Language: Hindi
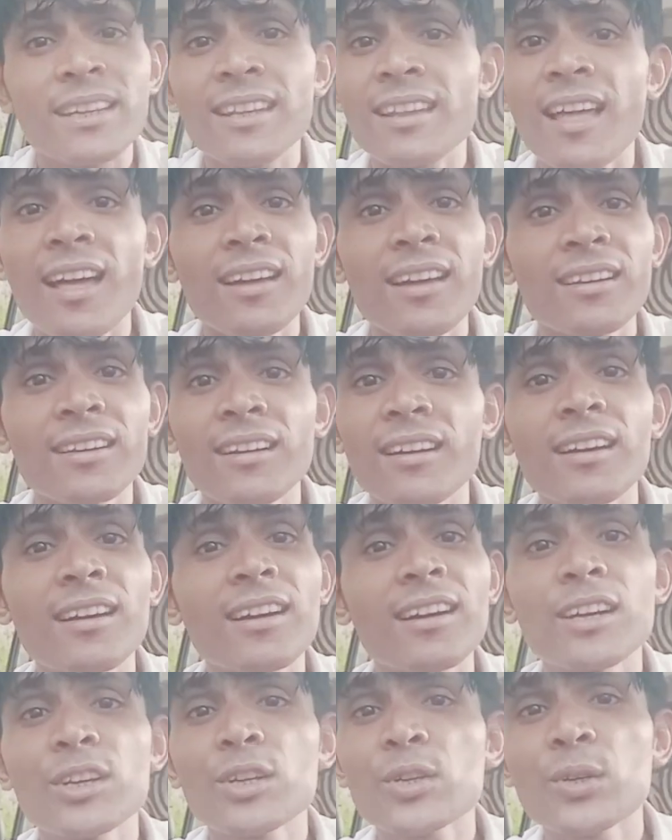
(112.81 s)

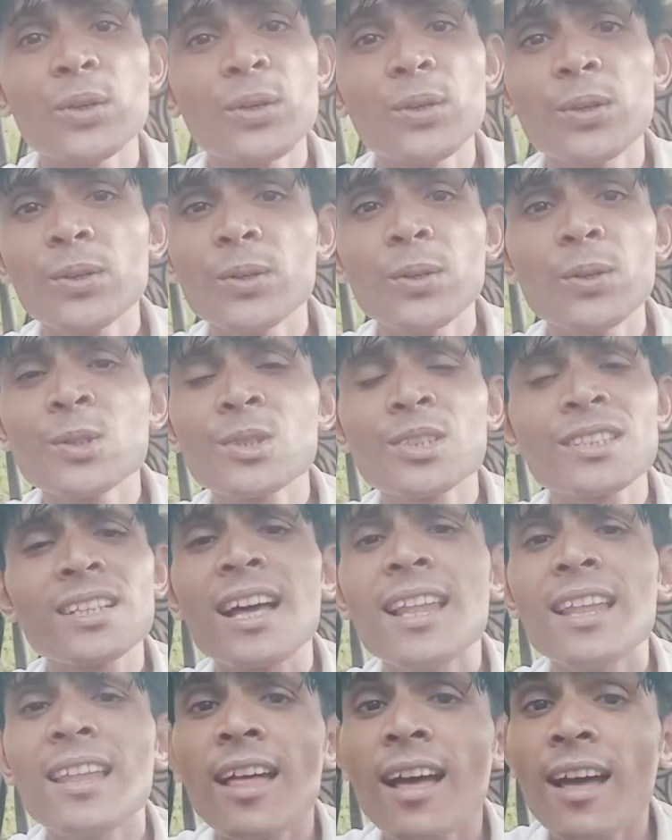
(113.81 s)
लाखों
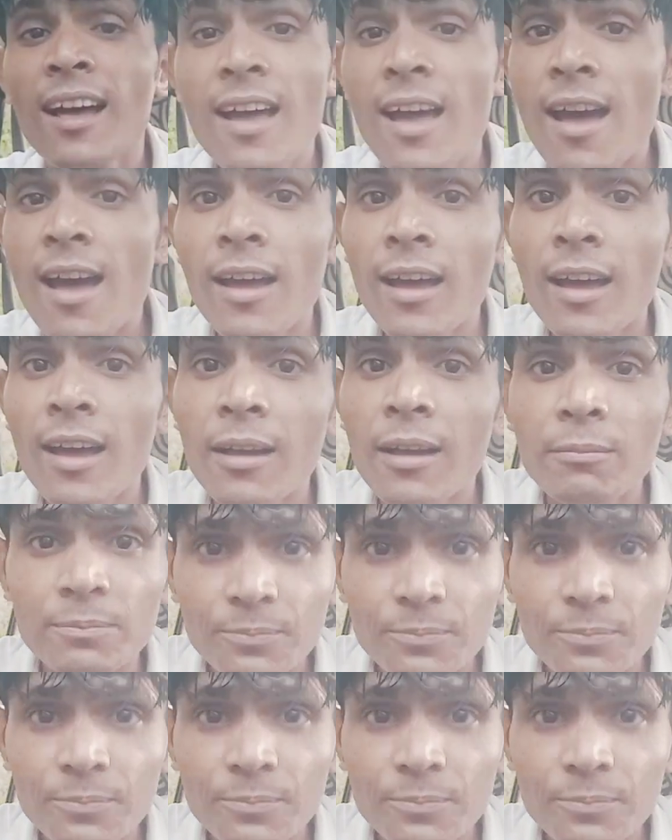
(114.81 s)
सलाम